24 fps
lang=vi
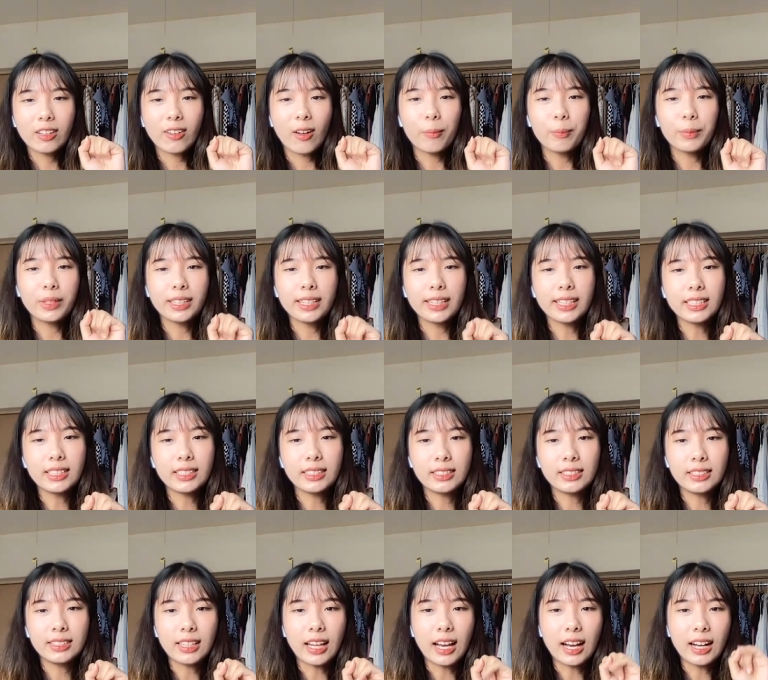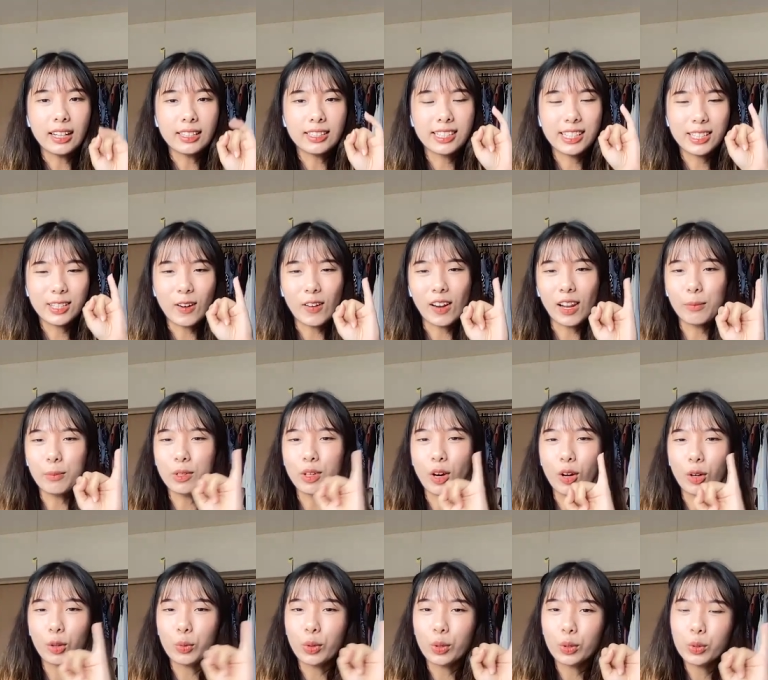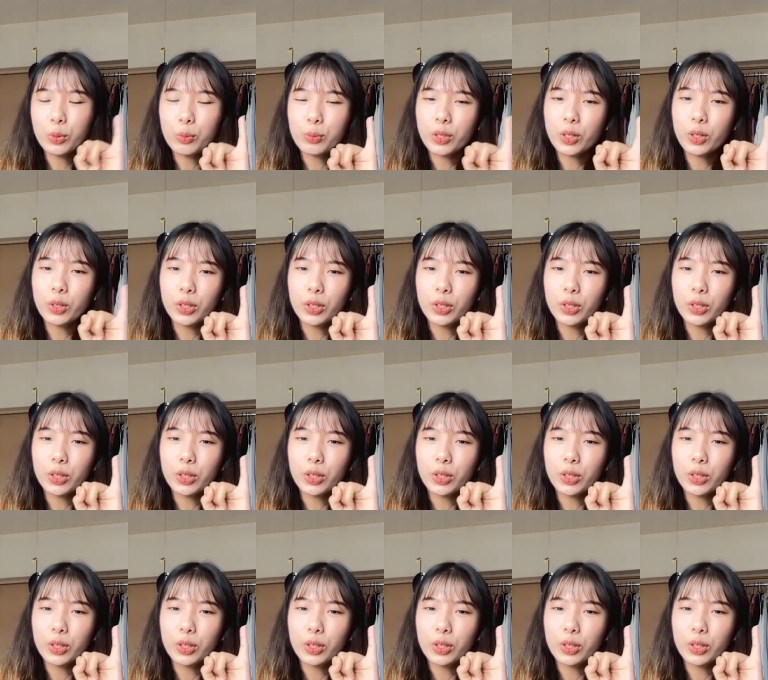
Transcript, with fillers: còn mình thì uh, chỉ còn lại một ngón cuối cùng